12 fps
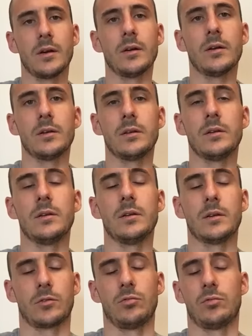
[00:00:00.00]

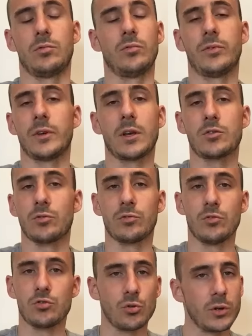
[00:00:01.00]
euh, que tu, fais quelque chose
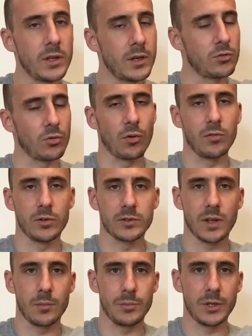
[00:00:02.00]
de joli, que tu revends
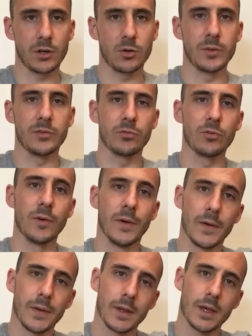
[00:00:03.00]
ça bien comme il faut,
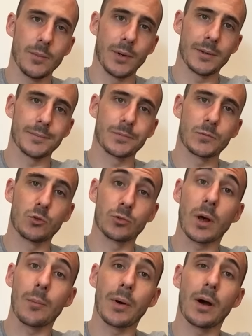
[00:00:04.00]
et eh ben, tu ne
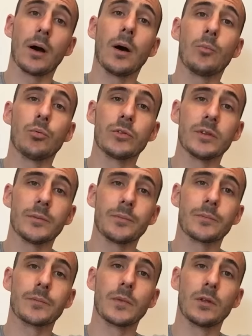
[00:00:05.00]
seras pas imposé
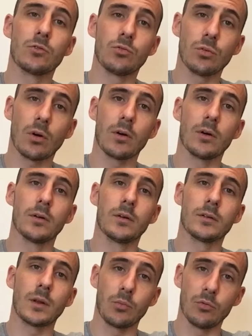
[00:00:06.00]
sur
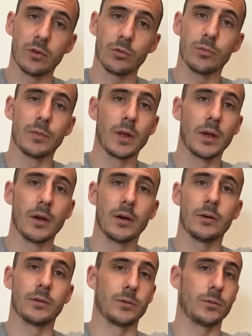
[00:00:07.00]
ta plus-value.
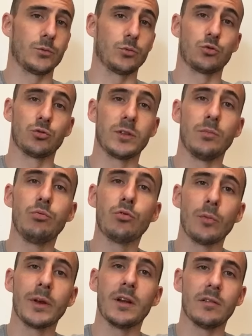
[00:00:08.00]
Euh, donc je ne sais plus
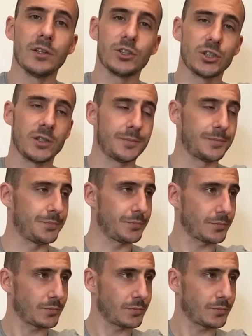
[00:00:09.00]
combien il avait acheté,